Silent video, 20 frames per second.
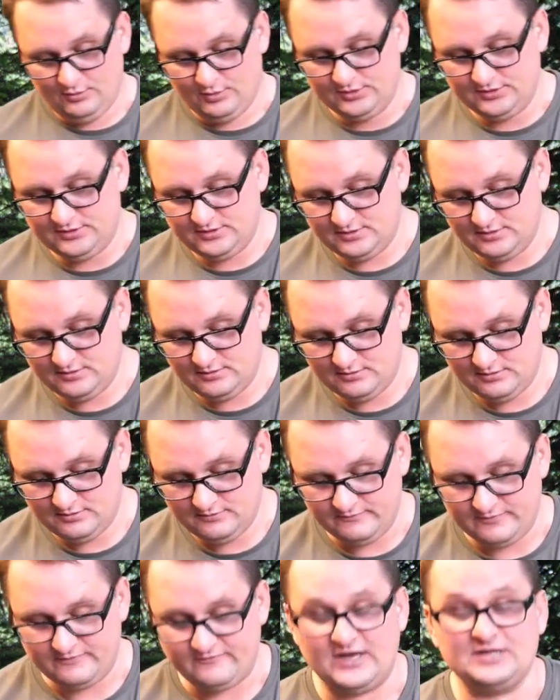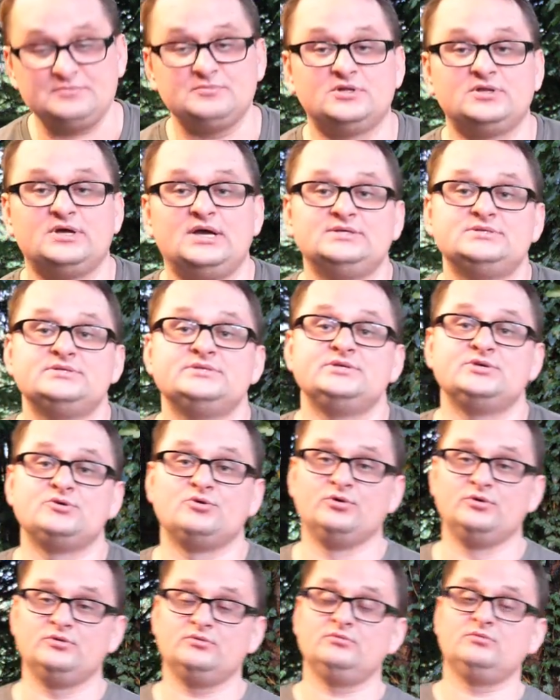Und wir warten mal 30
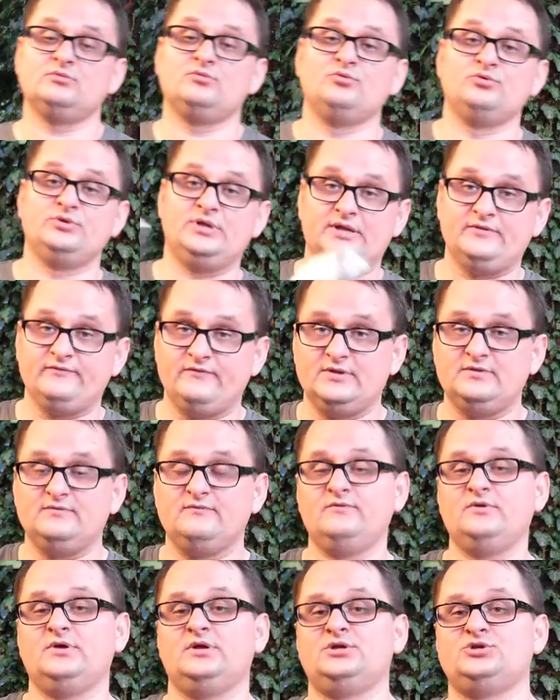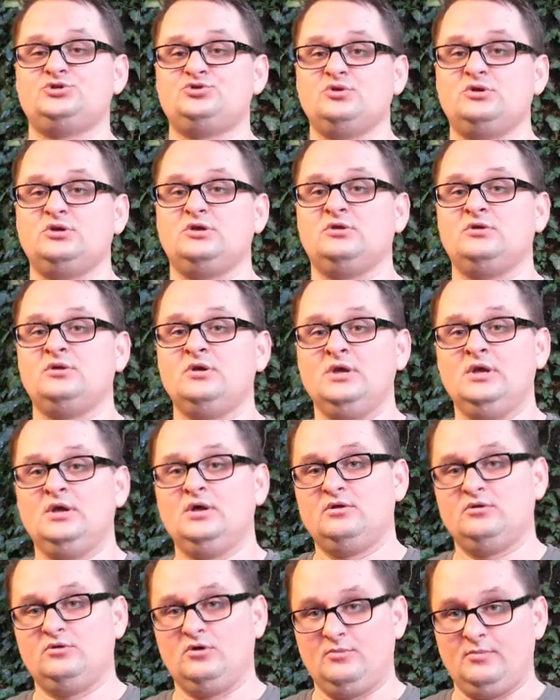Sekunden und dann wenden wir das Stückchen
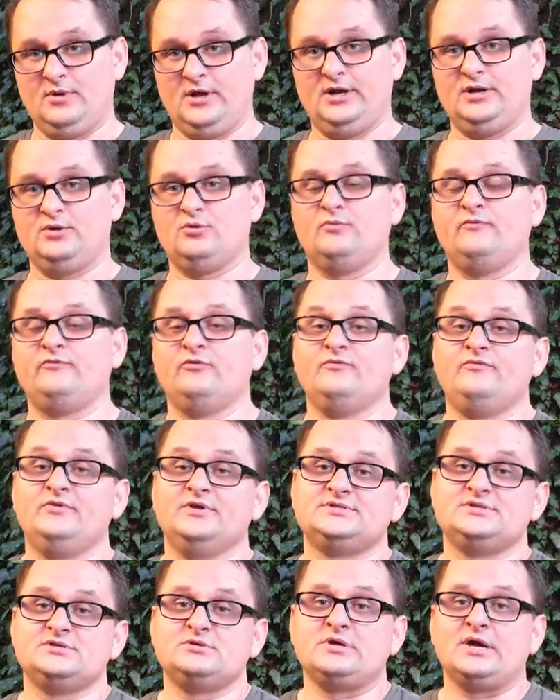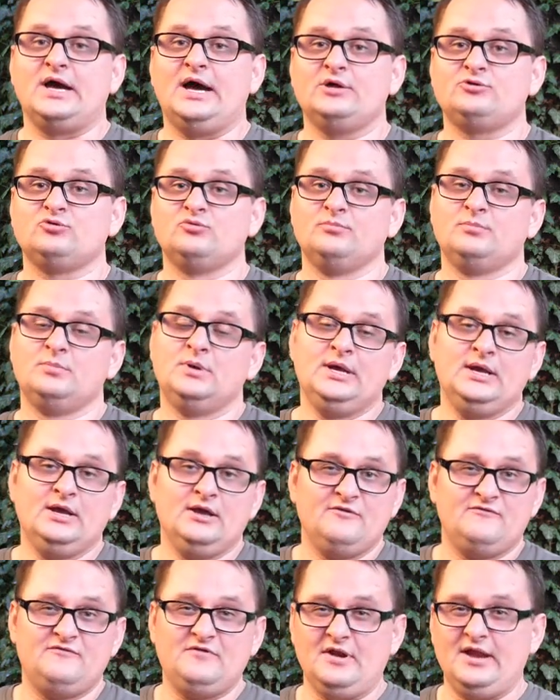nochmal um 45 Grad, um
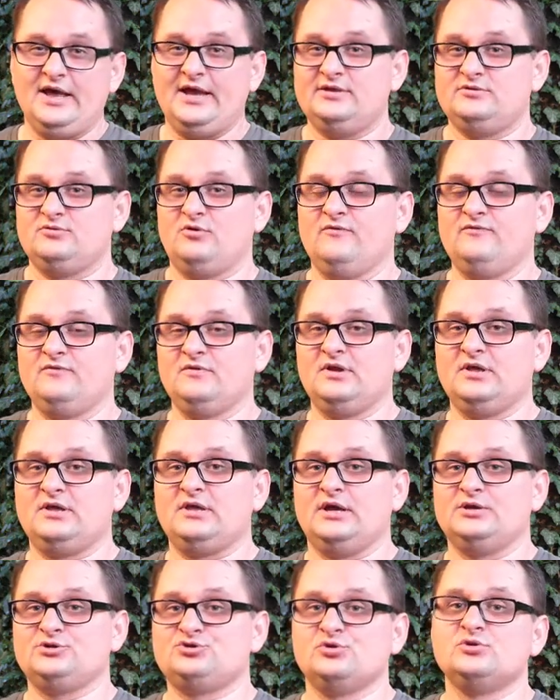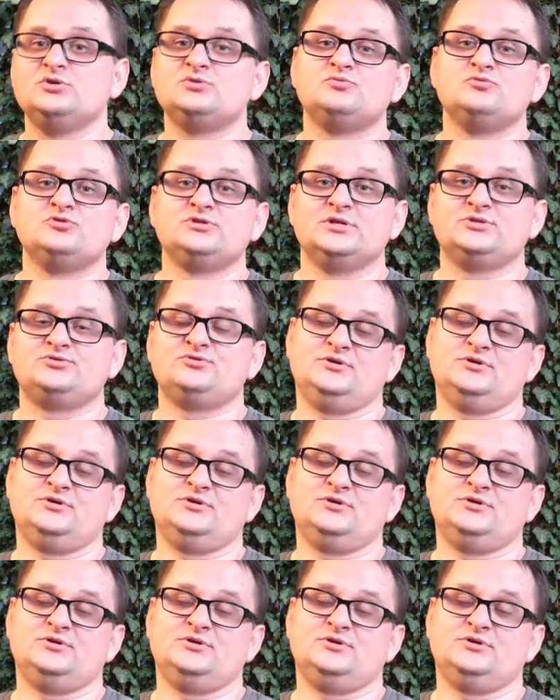vielleicht hoffentlich ein schönes Muster zu